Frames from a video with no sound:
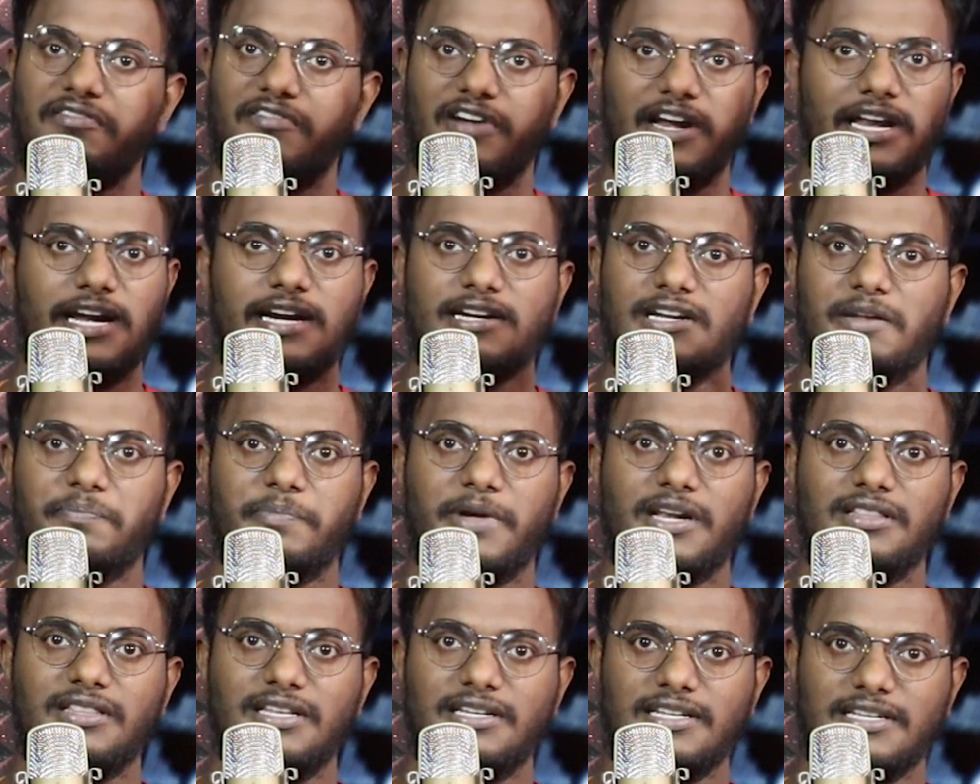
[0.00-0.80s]
வெளிநாட்டில்
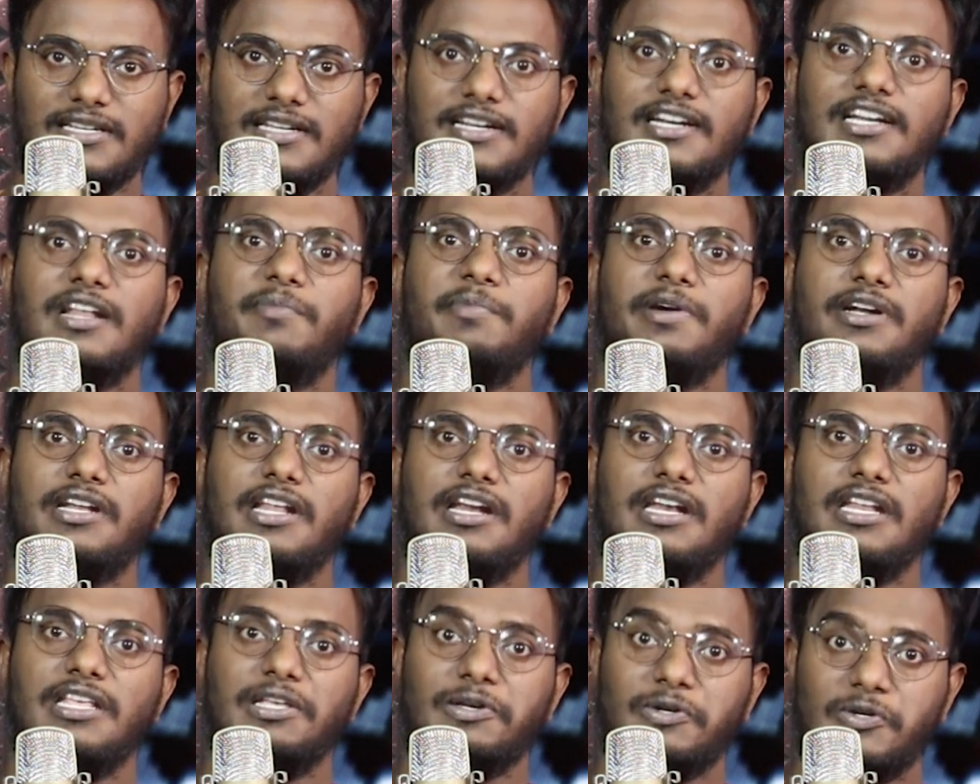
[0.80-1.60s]
பிறந்துட்டு நம்ம
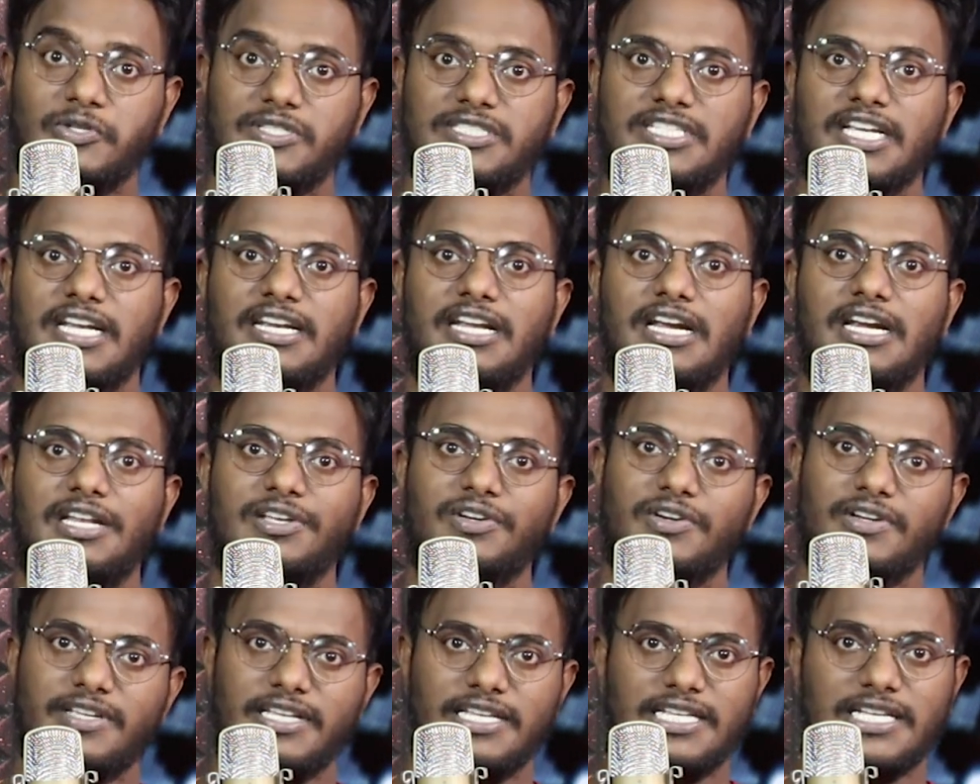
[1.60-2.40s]
டெல்லியோ
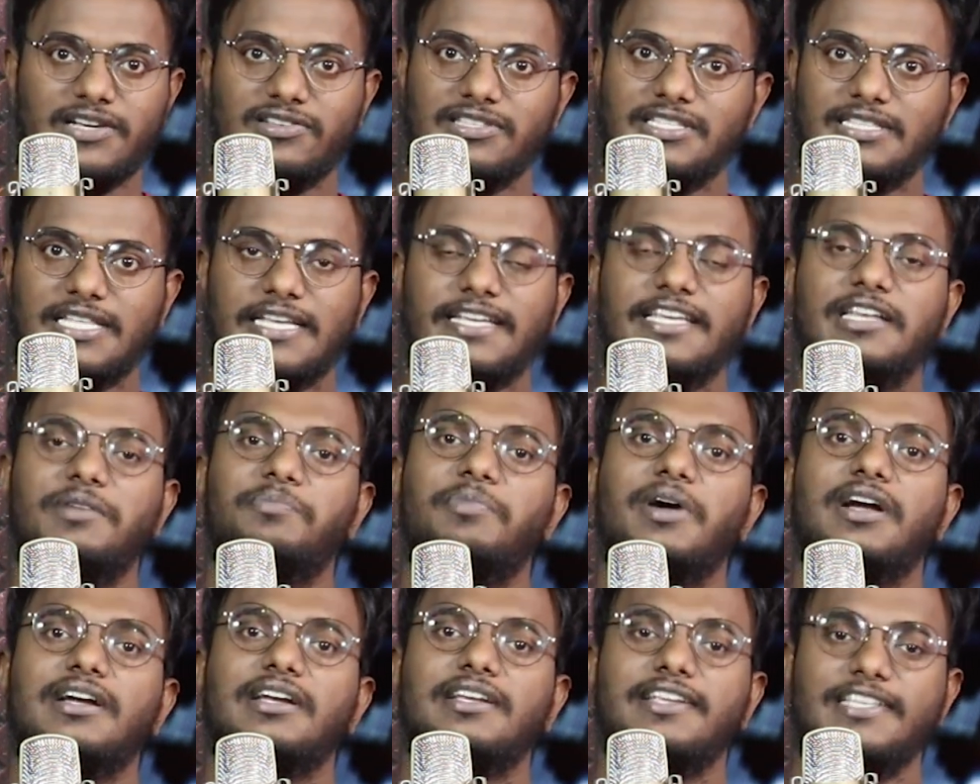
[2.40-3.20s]
சென்னையிலையோ இங்கே வந்து
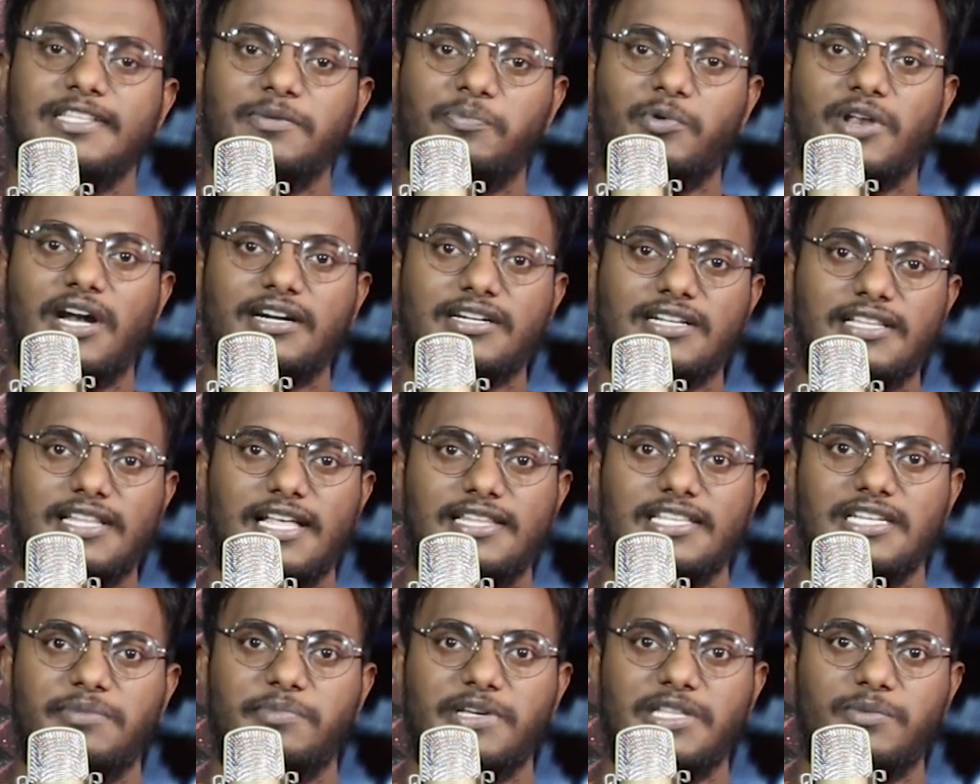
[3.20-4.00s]
தங்கியிருப்பாங்க இது போல ஆட்கள்
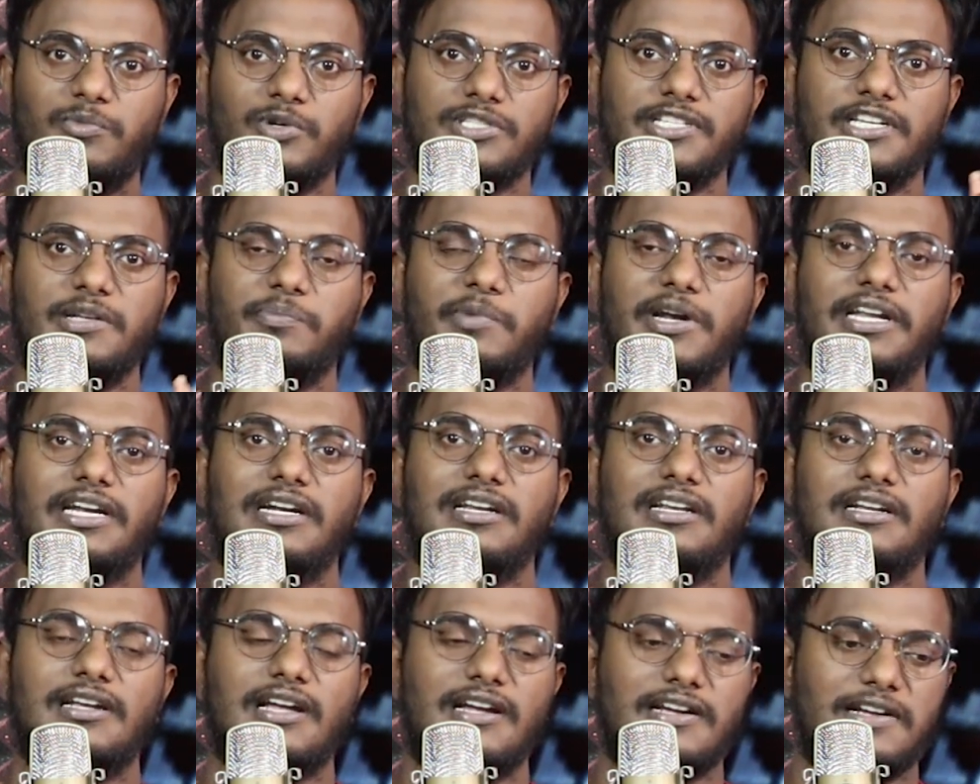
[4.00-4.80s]
அதிகமாக அந்த மோசடி
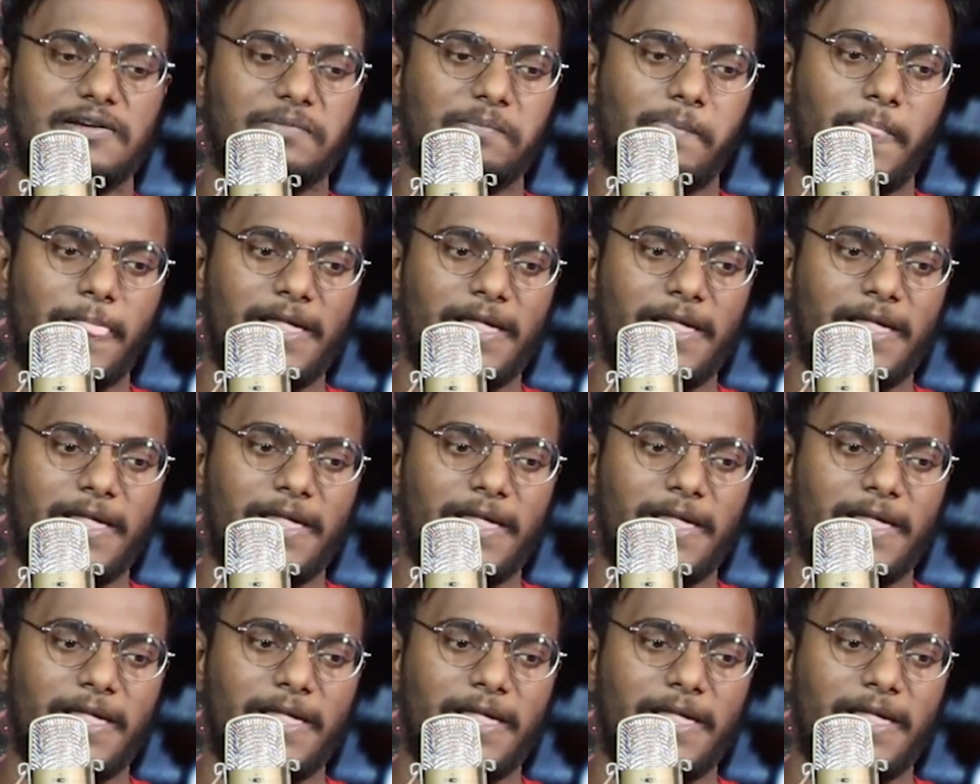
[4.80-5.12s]
பண்ணிக்கிட்டு இருக்காங்க